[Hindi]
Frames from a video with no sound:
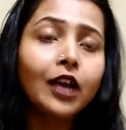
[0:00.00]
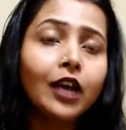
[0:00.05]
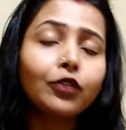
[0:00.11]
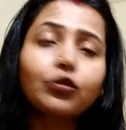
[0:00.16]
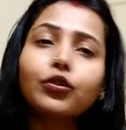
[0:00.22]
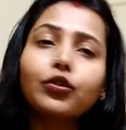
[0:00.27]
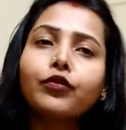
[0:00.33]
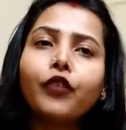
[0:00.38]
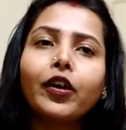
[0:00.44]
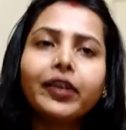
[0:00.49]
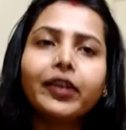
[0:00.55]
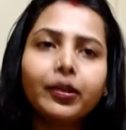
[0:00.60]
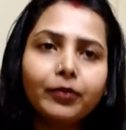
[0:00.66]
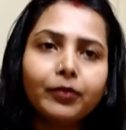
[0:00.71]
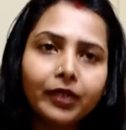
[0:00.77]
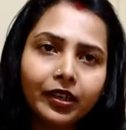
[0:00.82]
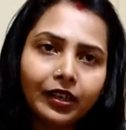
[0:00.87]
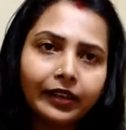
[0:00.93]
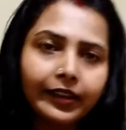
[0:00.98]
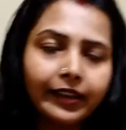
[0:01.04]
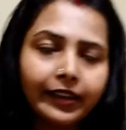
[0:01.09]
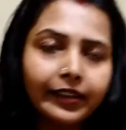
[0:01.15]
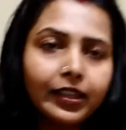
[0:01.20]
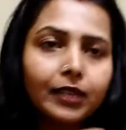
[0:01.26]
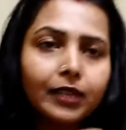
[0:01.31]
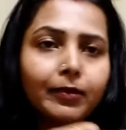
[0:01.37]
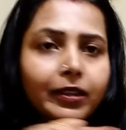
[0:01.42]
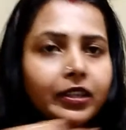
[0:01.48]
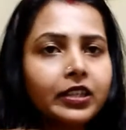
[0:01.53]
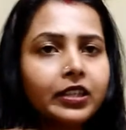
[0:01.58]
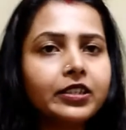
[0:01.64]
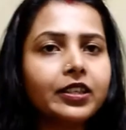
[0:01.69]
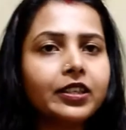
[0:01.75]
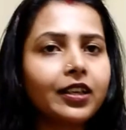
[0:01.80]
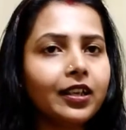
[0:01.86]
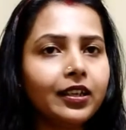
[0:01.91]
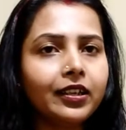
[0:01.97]
क्योंकि 40 मिनट रखने के बाद
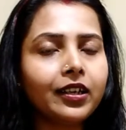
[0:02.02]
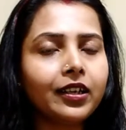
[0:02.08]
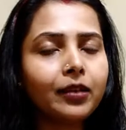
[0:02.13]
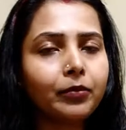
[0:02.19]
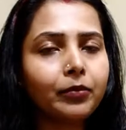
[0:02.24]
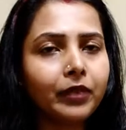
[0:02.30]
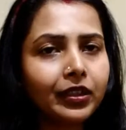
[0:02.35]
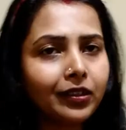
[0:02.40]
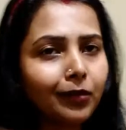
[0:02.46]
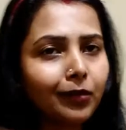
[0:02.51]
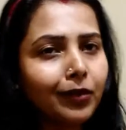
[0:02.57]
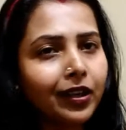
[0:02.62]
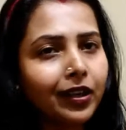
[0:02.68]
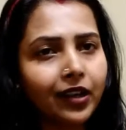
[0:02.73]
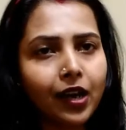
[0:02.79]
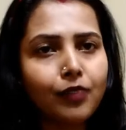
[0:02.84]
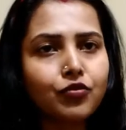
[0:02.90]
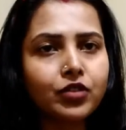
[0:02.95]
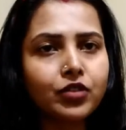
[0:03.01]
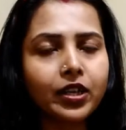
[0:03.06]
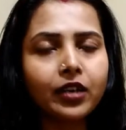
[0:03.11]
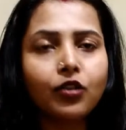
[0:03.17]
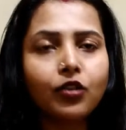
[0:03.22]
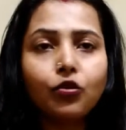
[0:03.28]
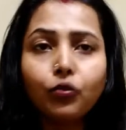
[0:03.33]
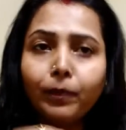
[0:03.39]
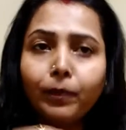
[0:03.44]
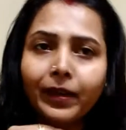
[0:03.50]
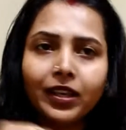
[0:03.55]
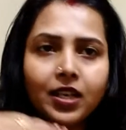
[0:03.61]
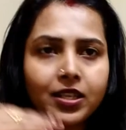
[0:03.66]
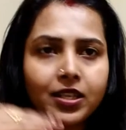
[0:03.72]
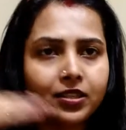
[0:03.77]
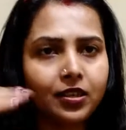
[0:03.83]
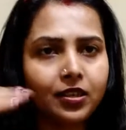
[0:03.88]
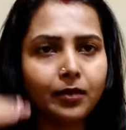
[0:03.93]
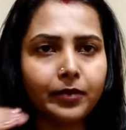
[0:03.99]
नीचे का लेयर एकदम ख़राब हो जाएगा ऊपर का
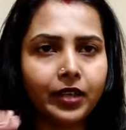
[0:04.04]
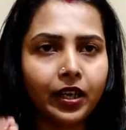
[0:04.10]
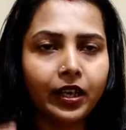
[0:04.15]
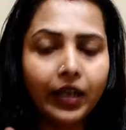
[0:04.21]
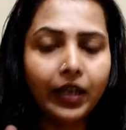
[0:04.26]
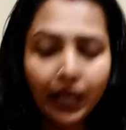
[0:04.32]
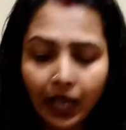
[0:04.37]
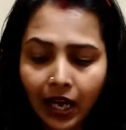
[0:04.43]
अच्छा बनाए